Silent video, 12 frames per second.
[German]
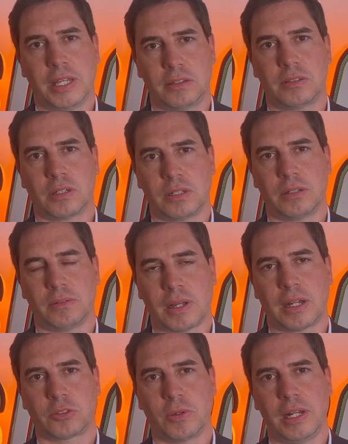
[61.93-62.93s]
jetzt äh,
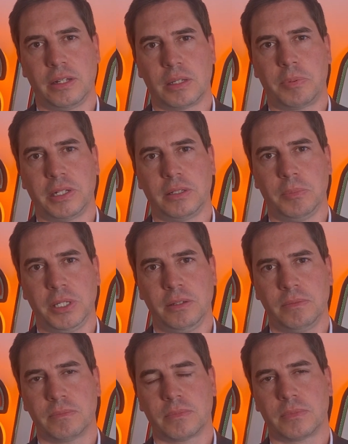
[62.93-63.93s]
aktuell in der
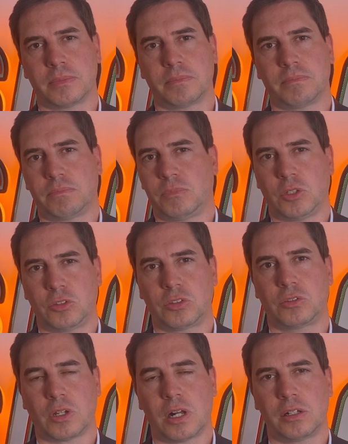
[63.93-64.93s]
Pandemie.
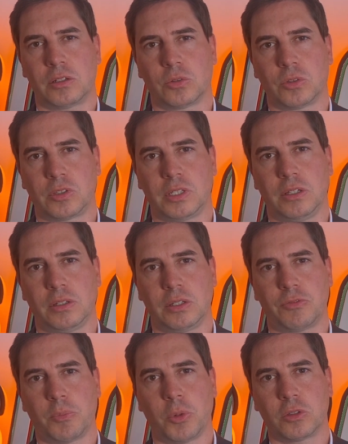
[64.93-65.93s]
Das halten uns die,
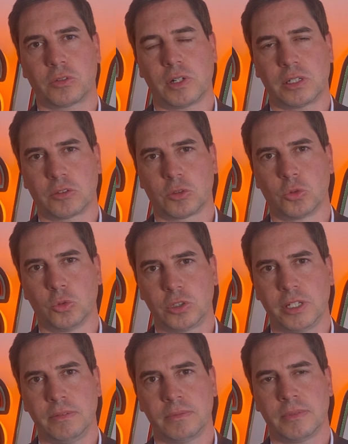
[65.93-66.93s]
die Vermögensverwalter
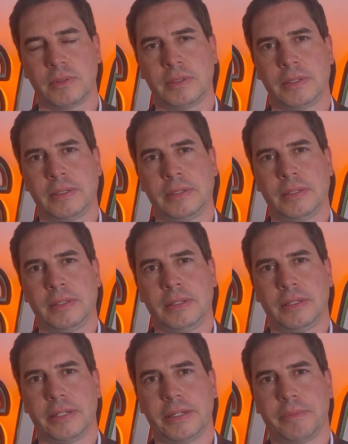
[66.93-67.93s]
zugute.
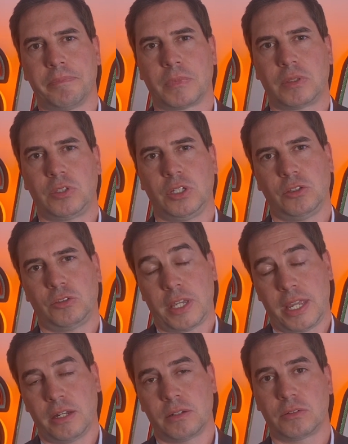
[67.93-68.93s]
Ähm, sie
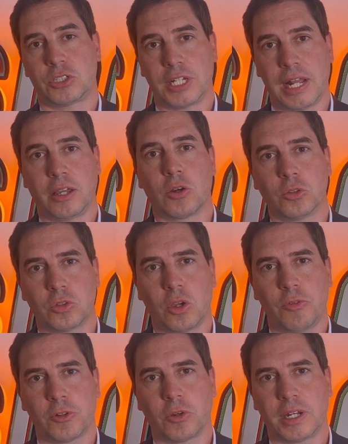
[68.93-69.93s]
sehen schnelle
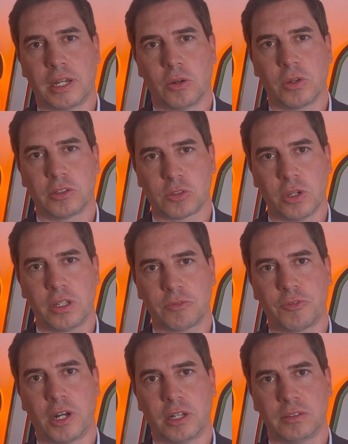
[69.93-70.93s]
Kontoöffnungen auch in
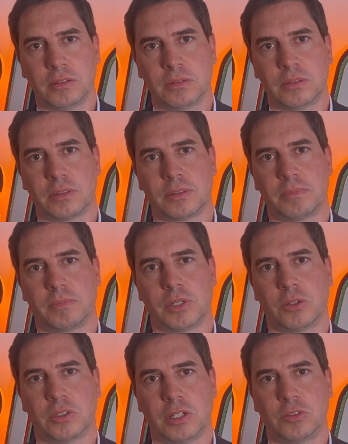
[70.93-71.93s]
solchen Phasen.
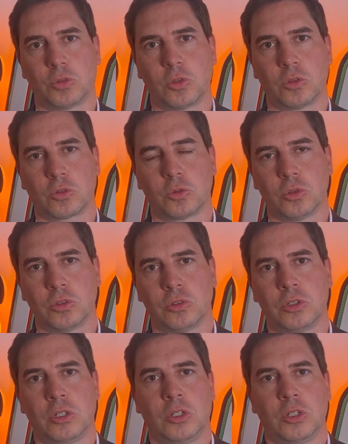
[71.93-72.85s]
auch das tut uns gut.